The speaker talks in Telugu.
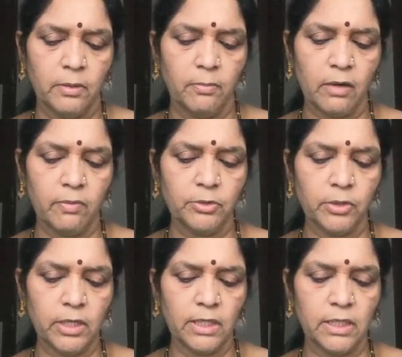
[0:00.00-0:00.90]

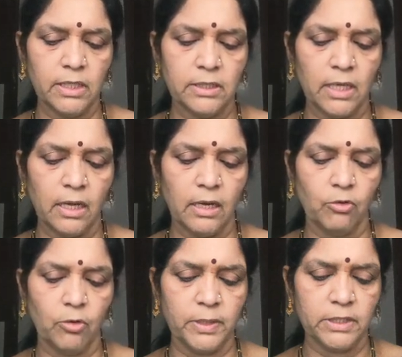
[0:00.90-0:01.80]
భగవంతుడు నిందించినా
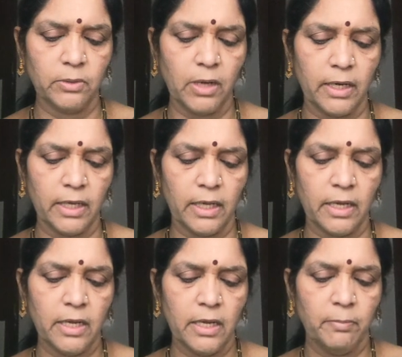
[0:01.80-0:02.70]
కోపించడు కానీ
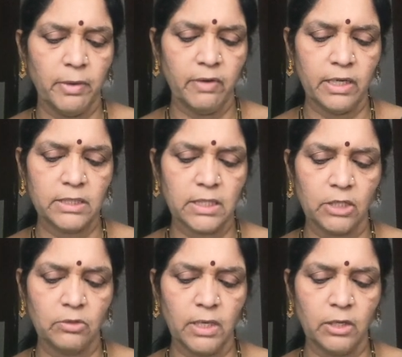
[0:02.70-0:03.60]
మీ వంటి
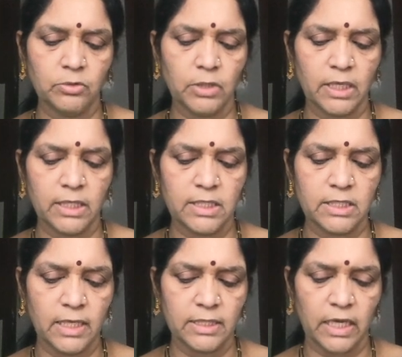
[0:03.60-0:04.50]
సాధువులను చులకన
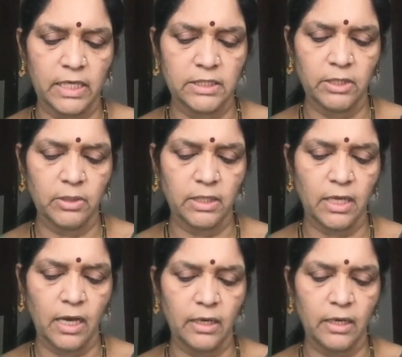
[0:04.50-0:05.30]
చేస్తే సహించడు కదా